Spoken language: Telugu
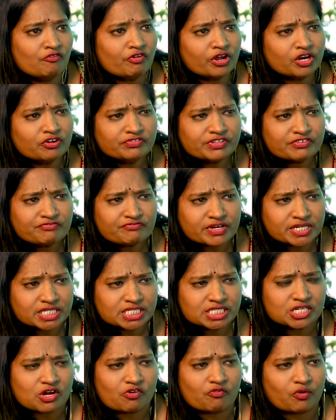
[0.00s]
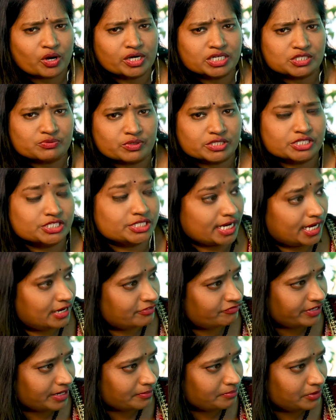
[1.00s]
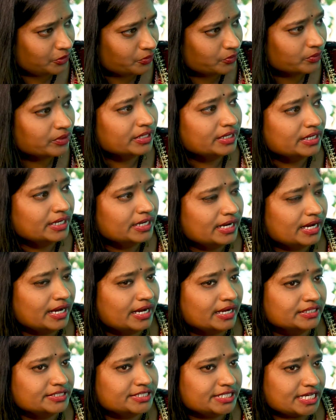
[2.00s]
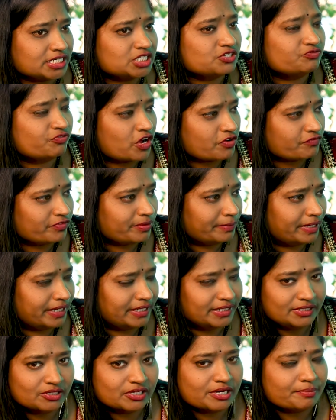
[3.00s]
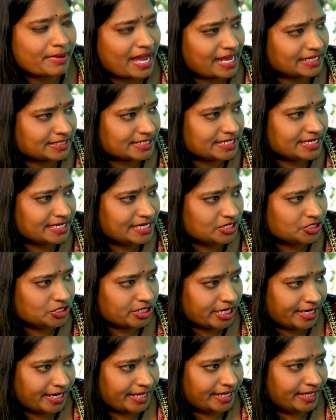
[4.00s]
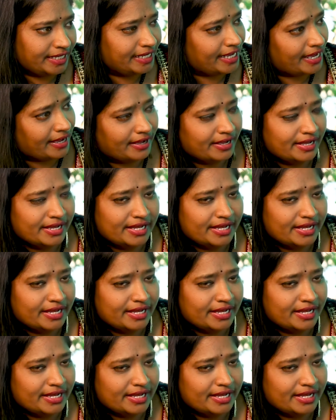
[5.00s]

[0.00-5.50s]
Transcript: వన్ ఆఫ్ ద ఫస్ట్ అవార్డ్స్ వాస్ జేఎఫ్డబ్ల్యూ జస్ట్ ఫర్ విమెన్ అని ఒక మ్యాగజైన్ ఇన్ చెన్నై యా